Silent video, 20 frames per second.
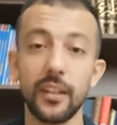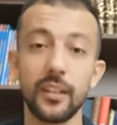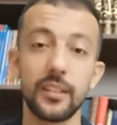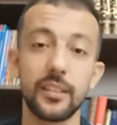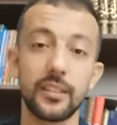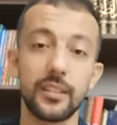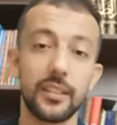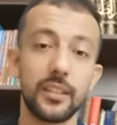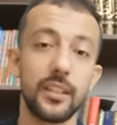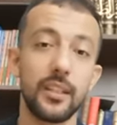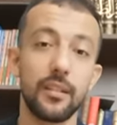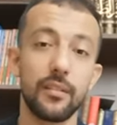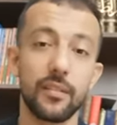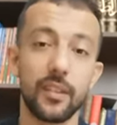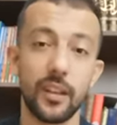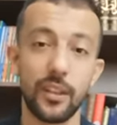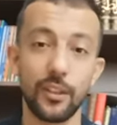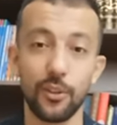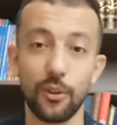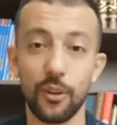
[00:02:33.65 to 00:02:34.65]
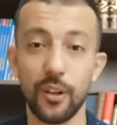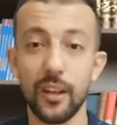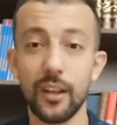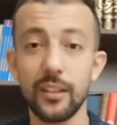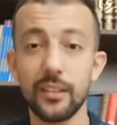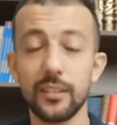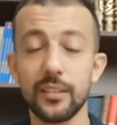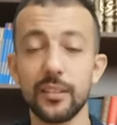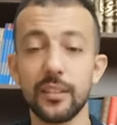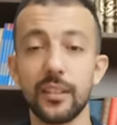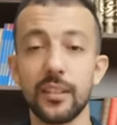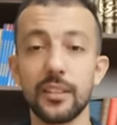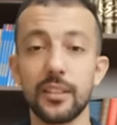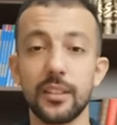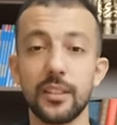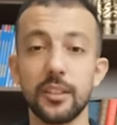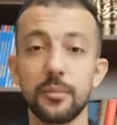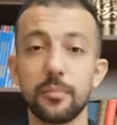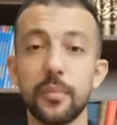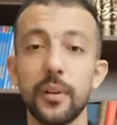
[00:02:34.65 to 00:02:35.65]
S'ils viennent en classe, qu'est-ce
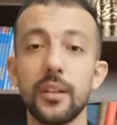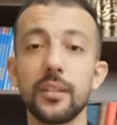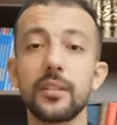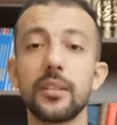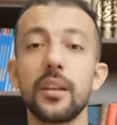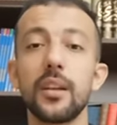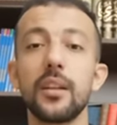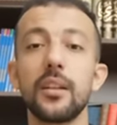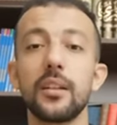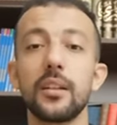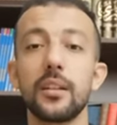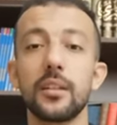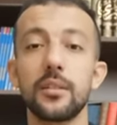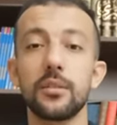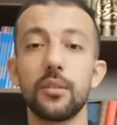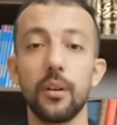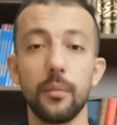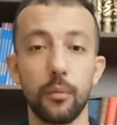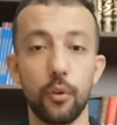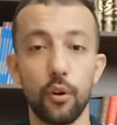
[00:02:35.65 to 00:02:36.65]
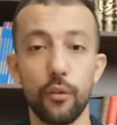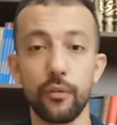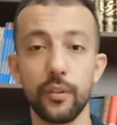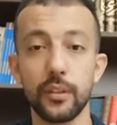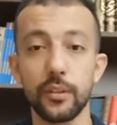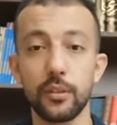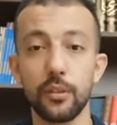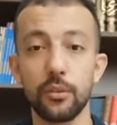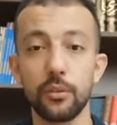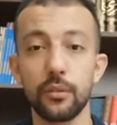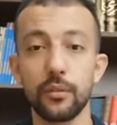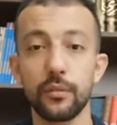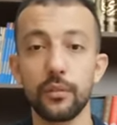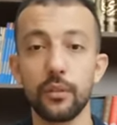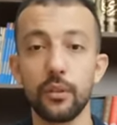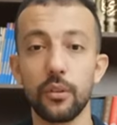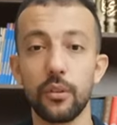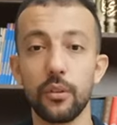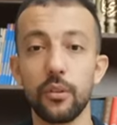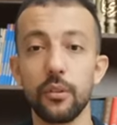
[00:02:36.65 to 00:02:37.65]
qui se passe Ils ont un professeur
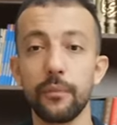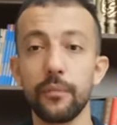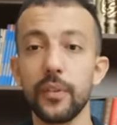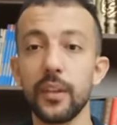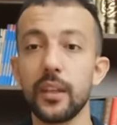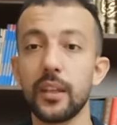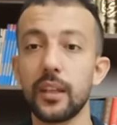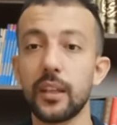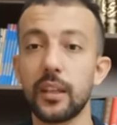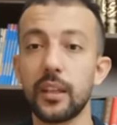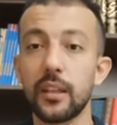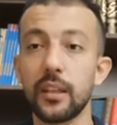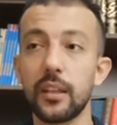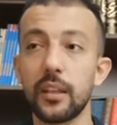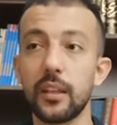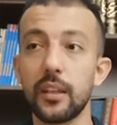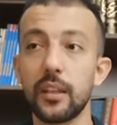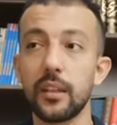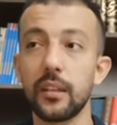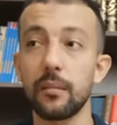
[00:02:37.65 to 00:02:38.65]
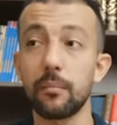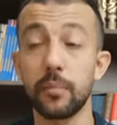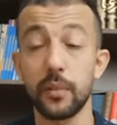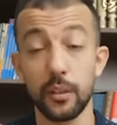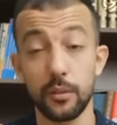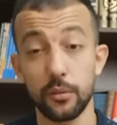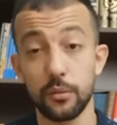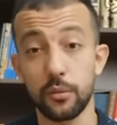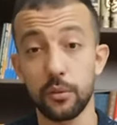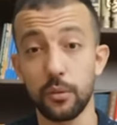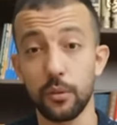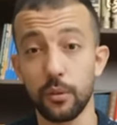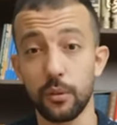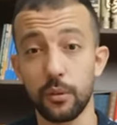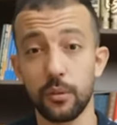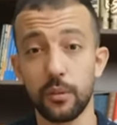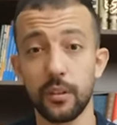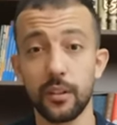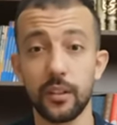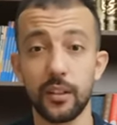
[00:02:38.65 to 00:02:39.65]
devant eux qui, bien sûr,
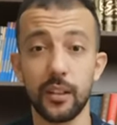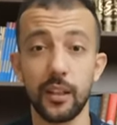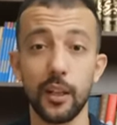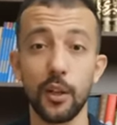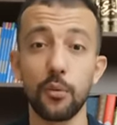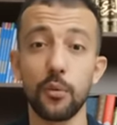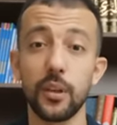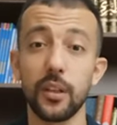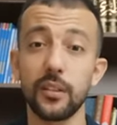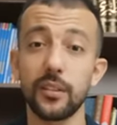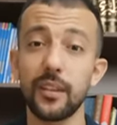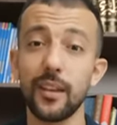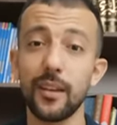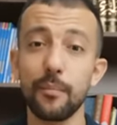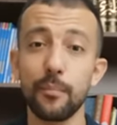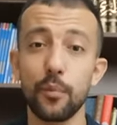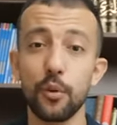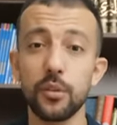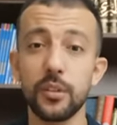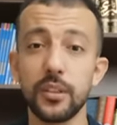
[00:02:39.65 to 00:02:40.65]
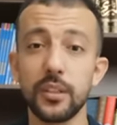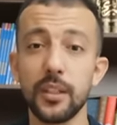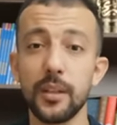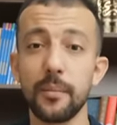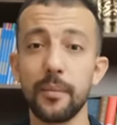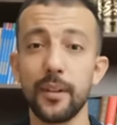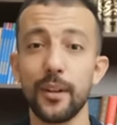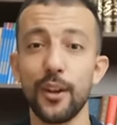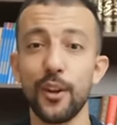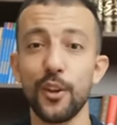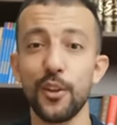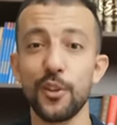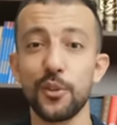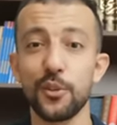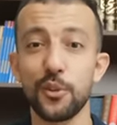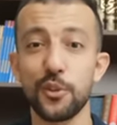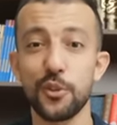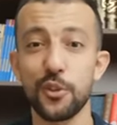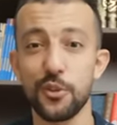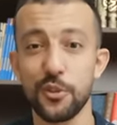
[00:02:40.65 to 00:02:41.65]
qui lui est impossible
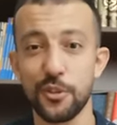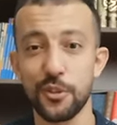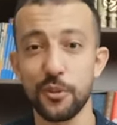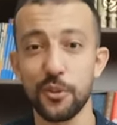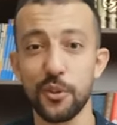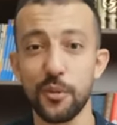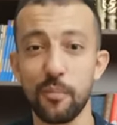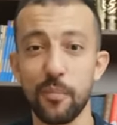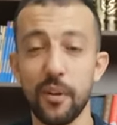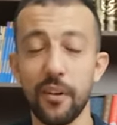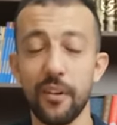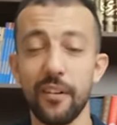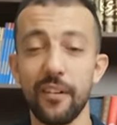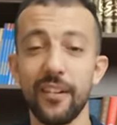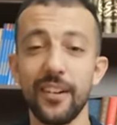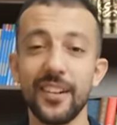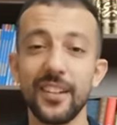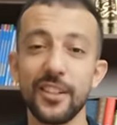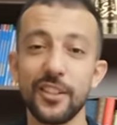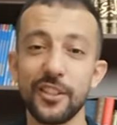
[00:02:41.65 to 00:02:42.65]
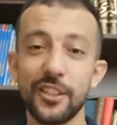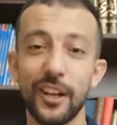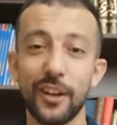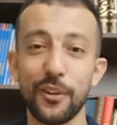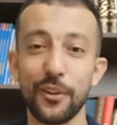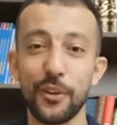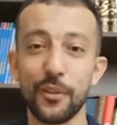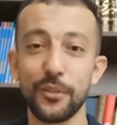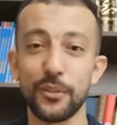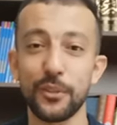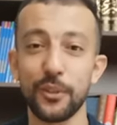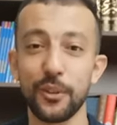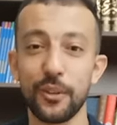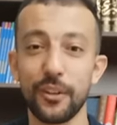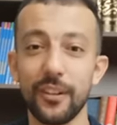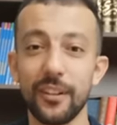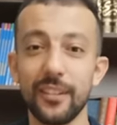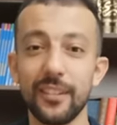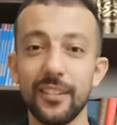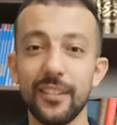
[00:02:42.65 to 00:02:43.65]
de changer de plan chaque 9
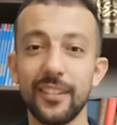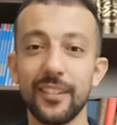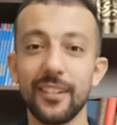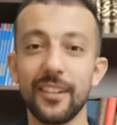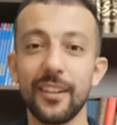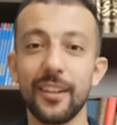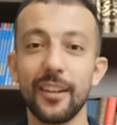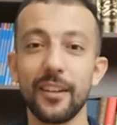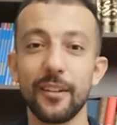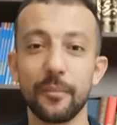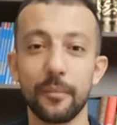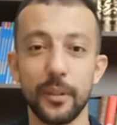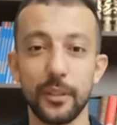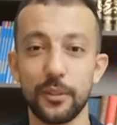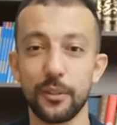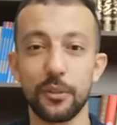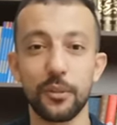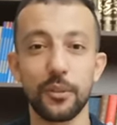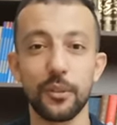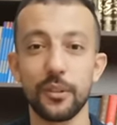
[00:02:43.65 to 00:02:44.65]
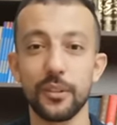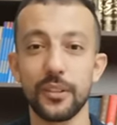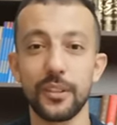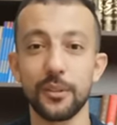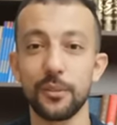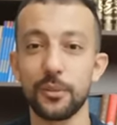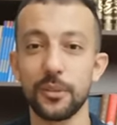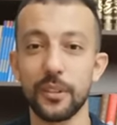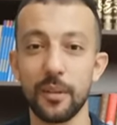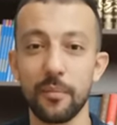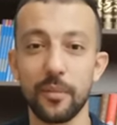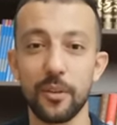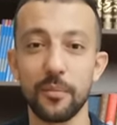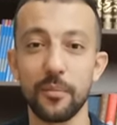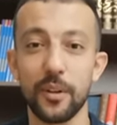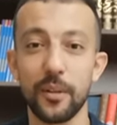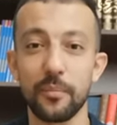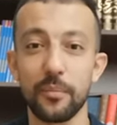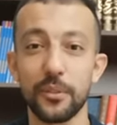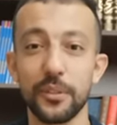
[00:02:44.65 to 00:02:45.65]
secondes, parce que c'est tout
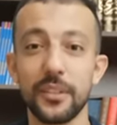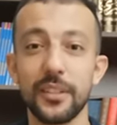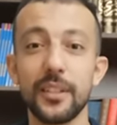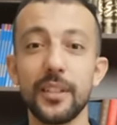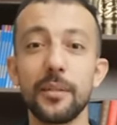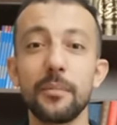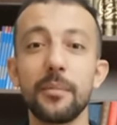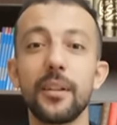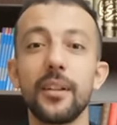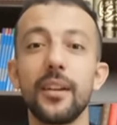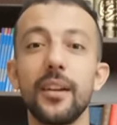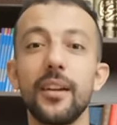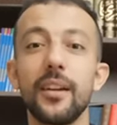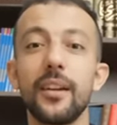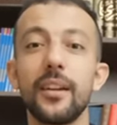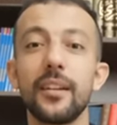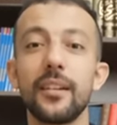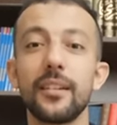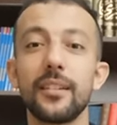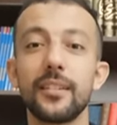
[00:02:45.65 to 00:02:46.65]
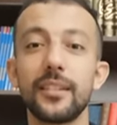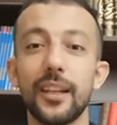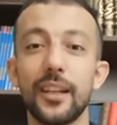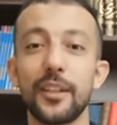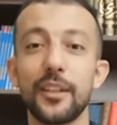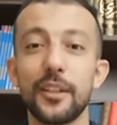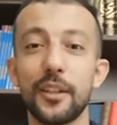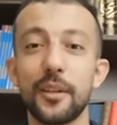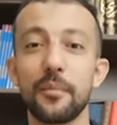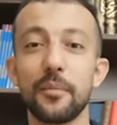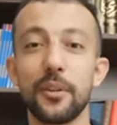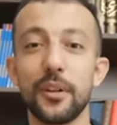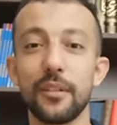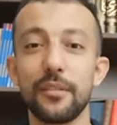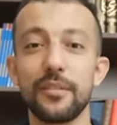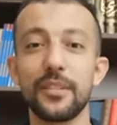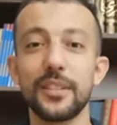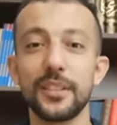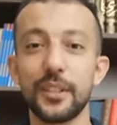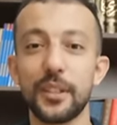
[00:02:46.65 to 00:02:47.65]
simplement impossible, techniquement et
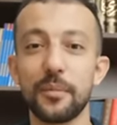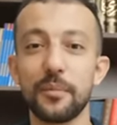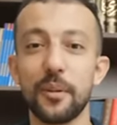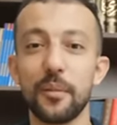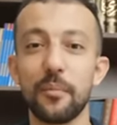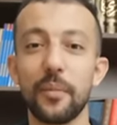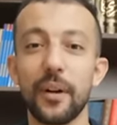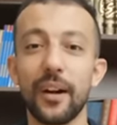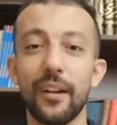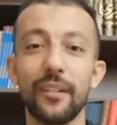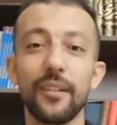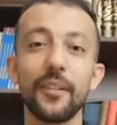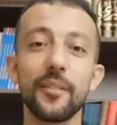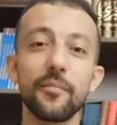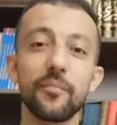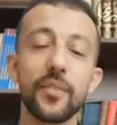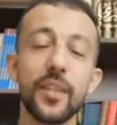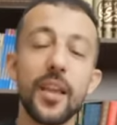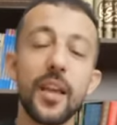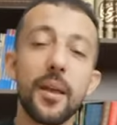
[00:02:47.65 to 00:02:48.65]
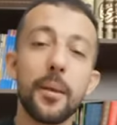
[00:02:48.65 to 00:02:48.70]
physiquement parlant.